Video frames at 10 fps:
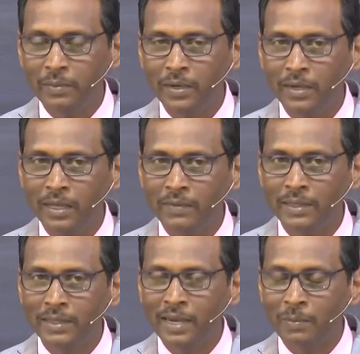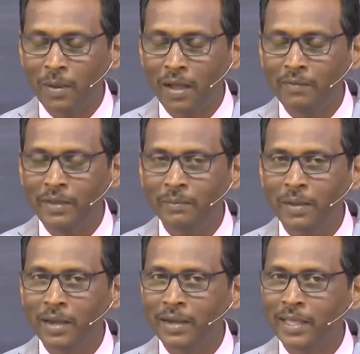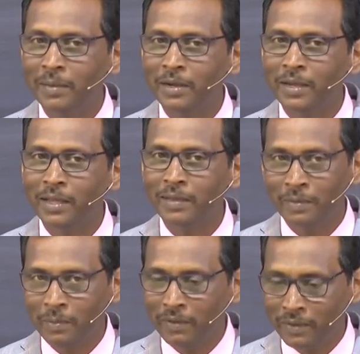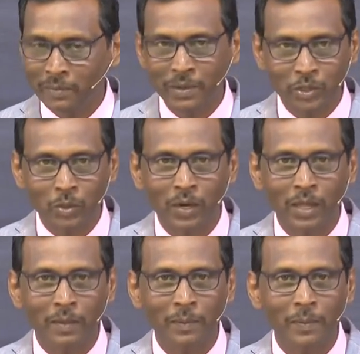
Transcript: எப்படின்னா இவன் தன்னை பாவின் மாதிரி நினைக்க மாட்டான் இவன் இவனை பரிசுத்தவனா